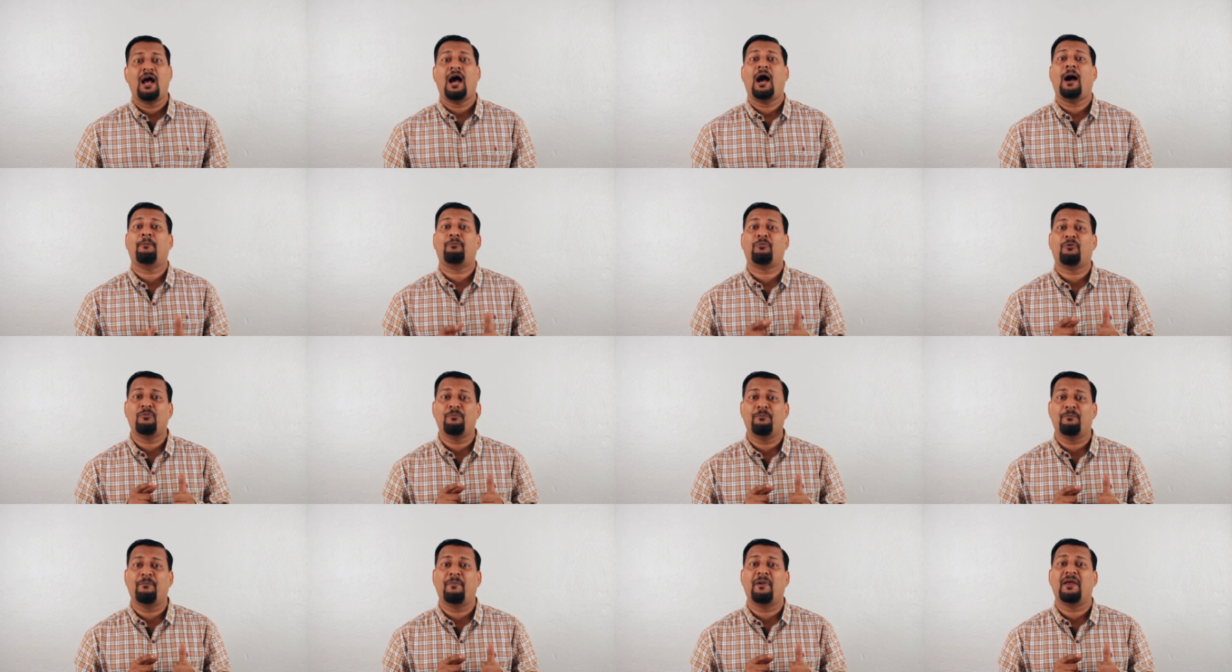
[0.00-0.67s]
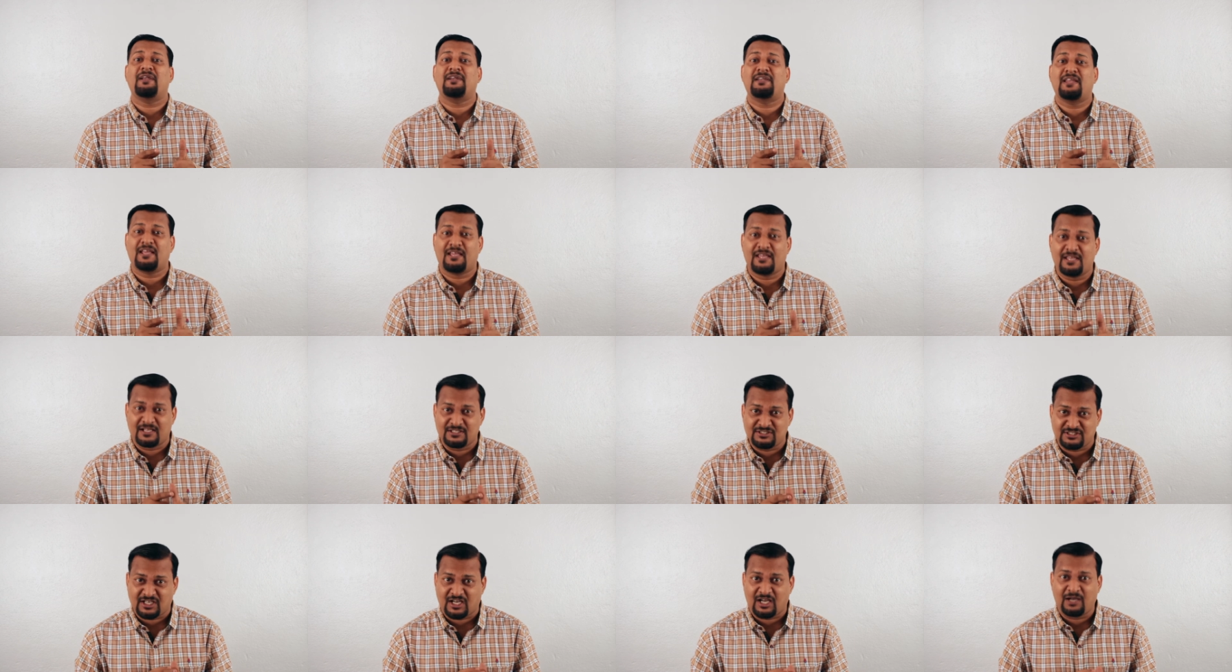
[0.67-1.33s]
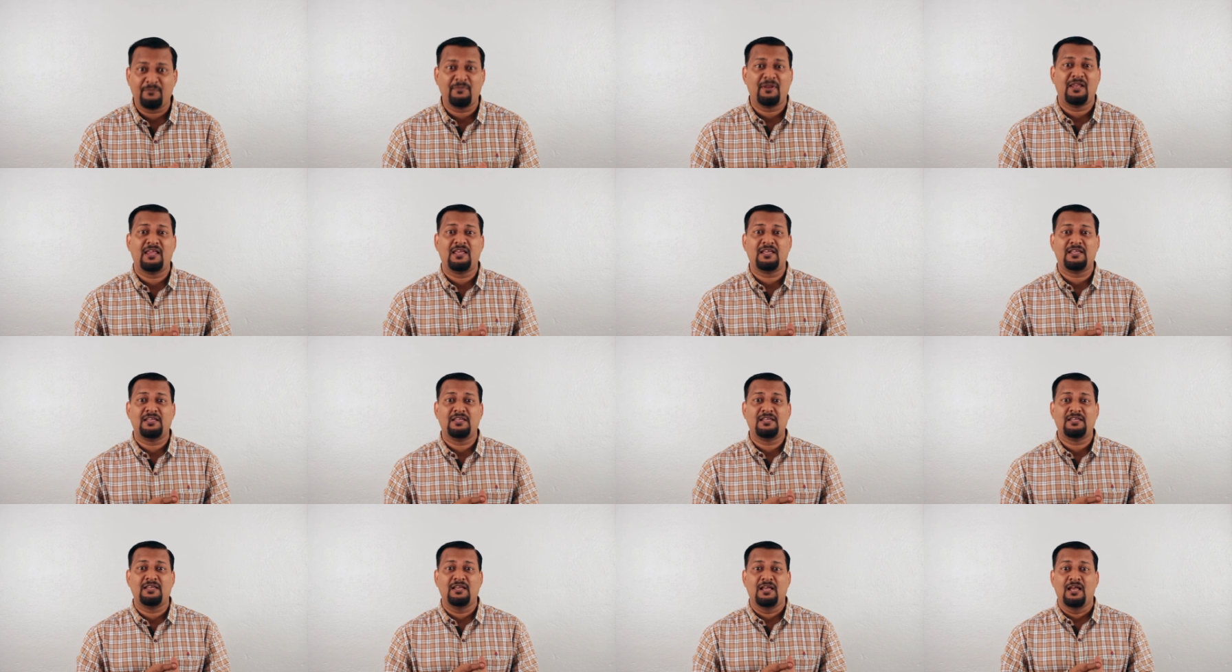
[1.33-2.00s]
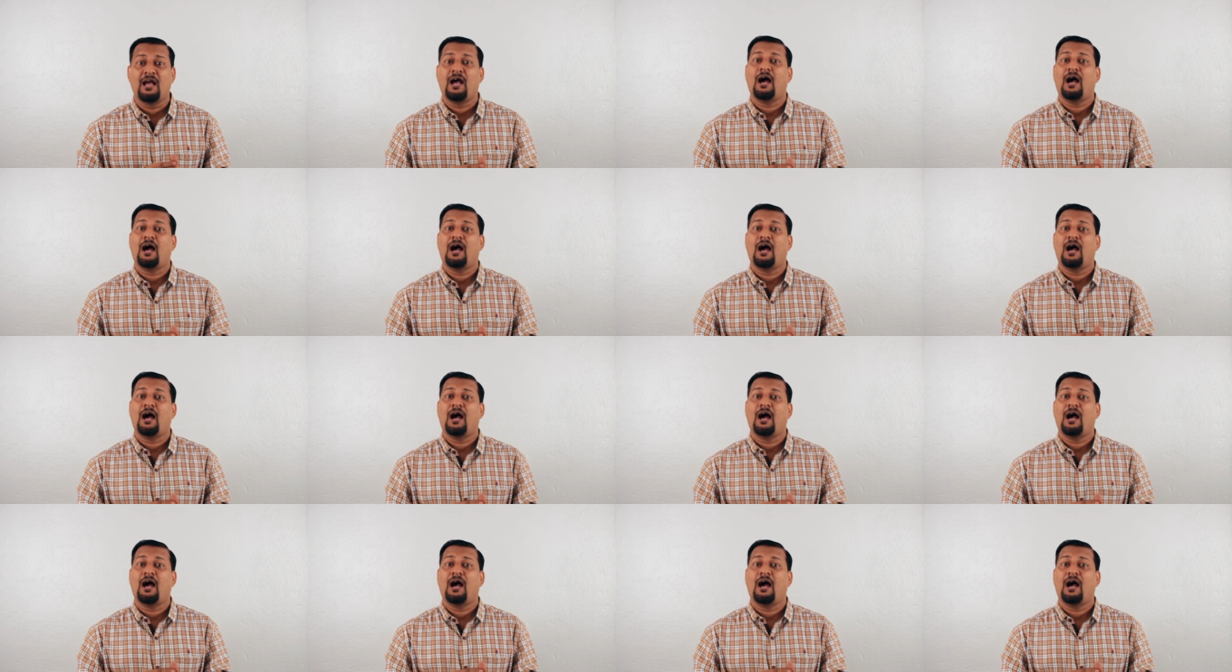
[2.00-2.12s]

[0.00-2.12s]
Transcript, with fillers: आपको बैठने की एक जगह मिलेगी